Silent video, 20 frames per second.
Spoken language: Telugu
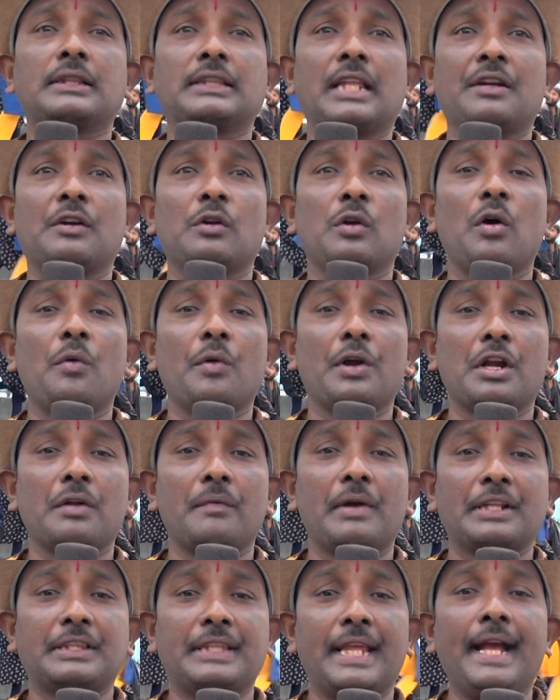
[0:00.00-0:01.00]
తనలో
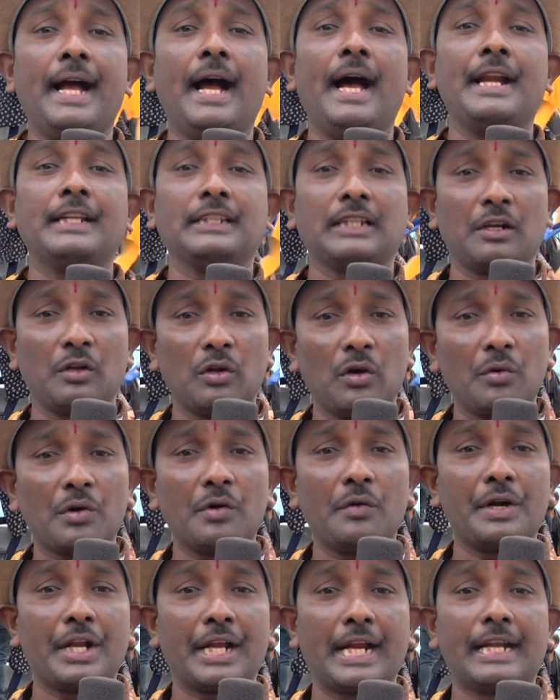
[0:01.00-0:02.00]
ఉన్నటువంటి దేహాన్ని తనలో
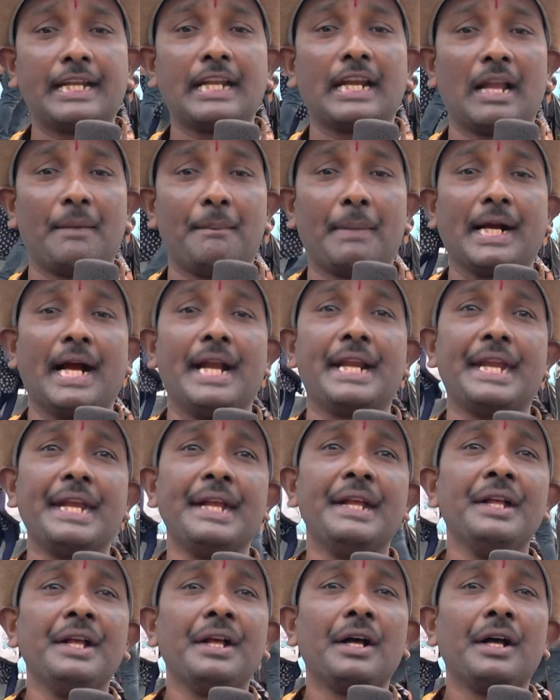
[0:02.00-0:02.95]
ఉన్నటువంటి గట్టి నమ్మకాన్ని